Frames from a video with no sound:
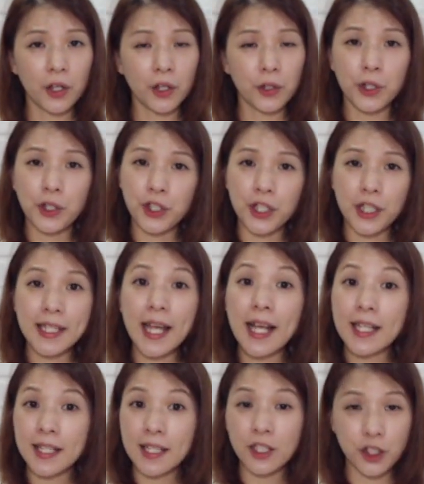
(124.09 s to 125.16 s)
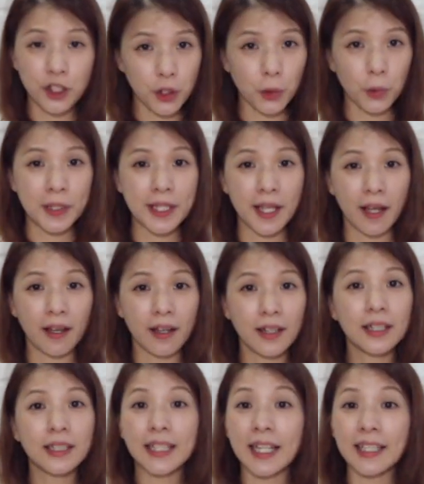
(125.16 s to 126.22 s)
于是，在四十九节，
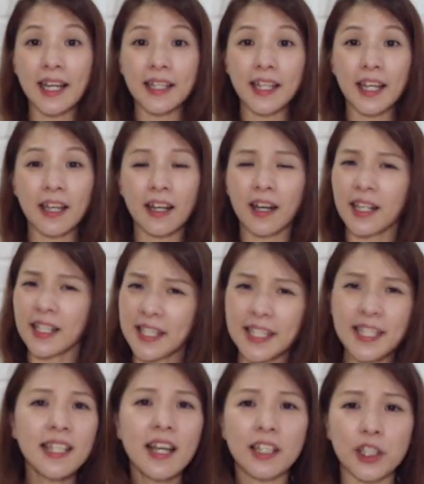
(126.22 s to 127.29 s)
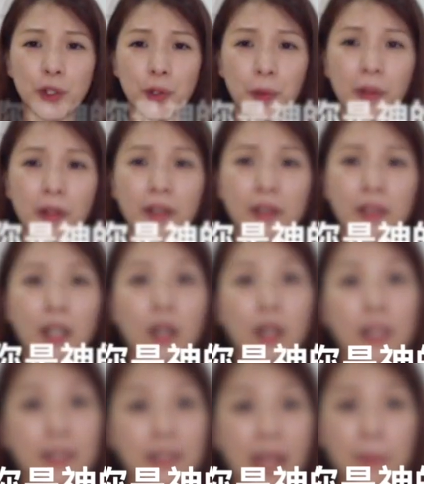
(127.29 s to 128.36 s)
拿大耶很惊讶地
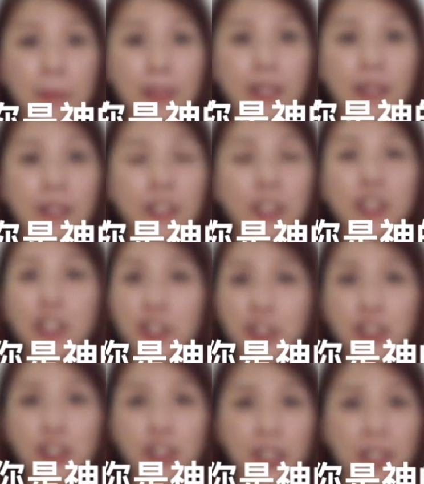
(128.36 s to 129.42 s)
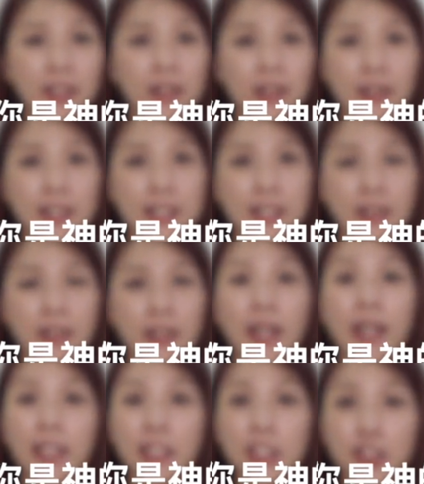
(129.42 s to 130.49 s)
说：“拉比，你是神的儿子，
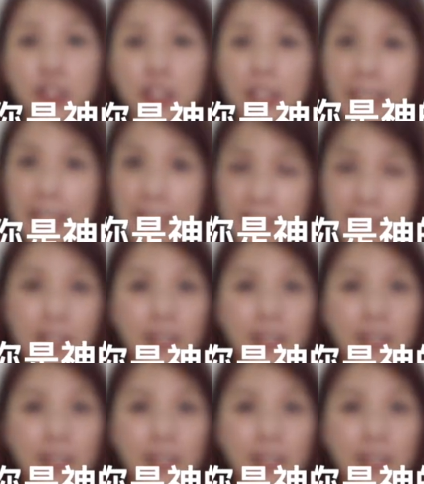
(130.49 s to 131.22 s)
你是以色